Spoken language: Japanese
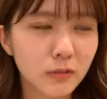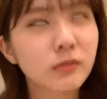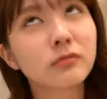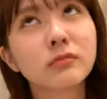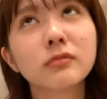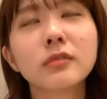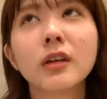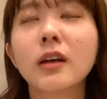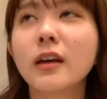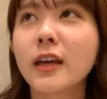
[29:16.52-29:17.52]
うん
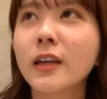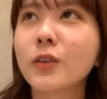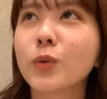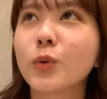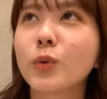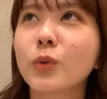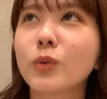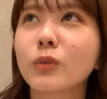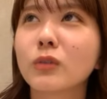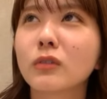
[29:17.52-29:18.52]

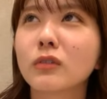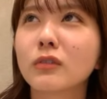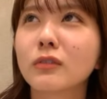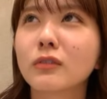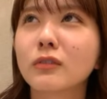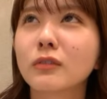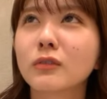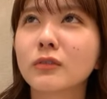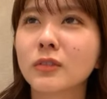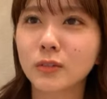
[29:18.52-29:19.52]
エイト
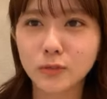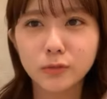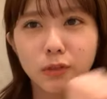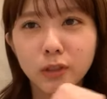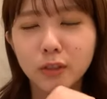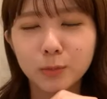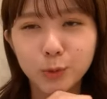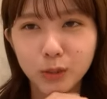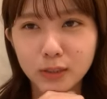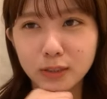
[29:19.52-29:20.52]
なん言い方
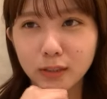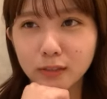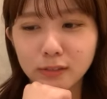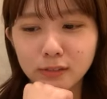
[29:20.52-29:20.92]
難しいな